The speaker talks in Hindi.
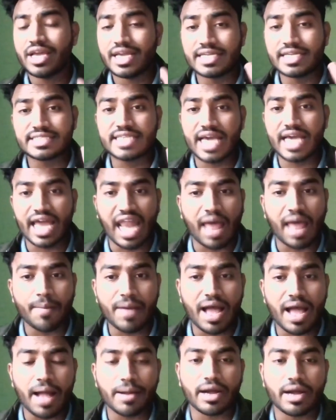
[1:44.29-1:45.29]
इसके
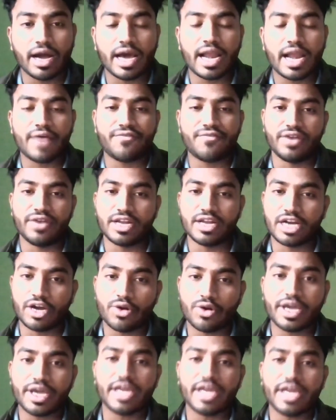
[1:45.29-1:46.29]
अलावा आप अगर आप फिल
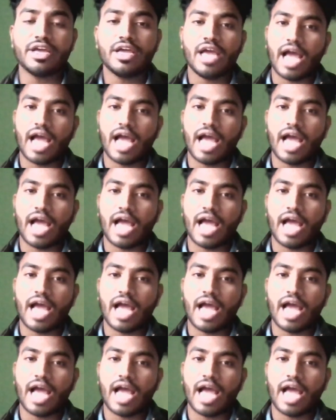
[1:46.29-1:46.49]
करोगे